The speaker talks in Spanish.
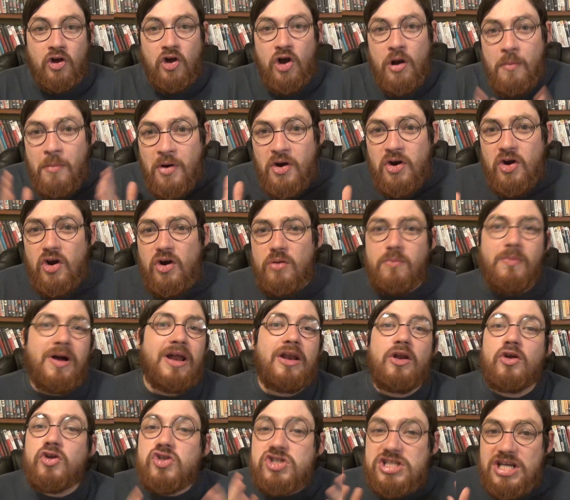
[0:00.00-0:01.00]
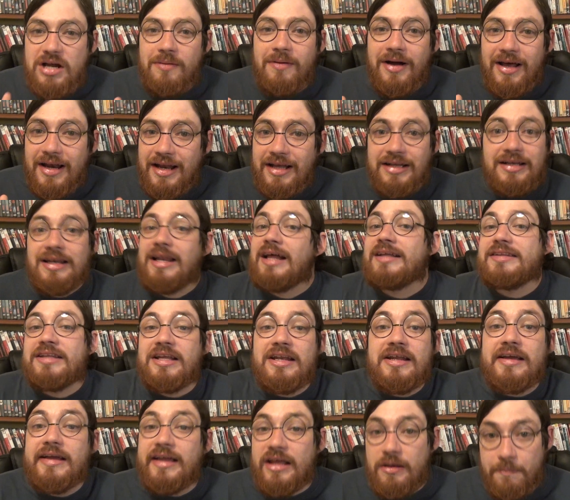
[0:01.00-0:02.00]
Como es normal, los chavales la
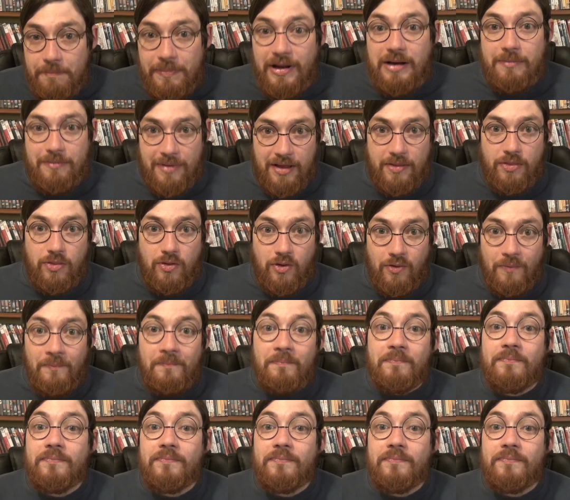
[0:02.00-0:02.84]
tienen que ir palmando.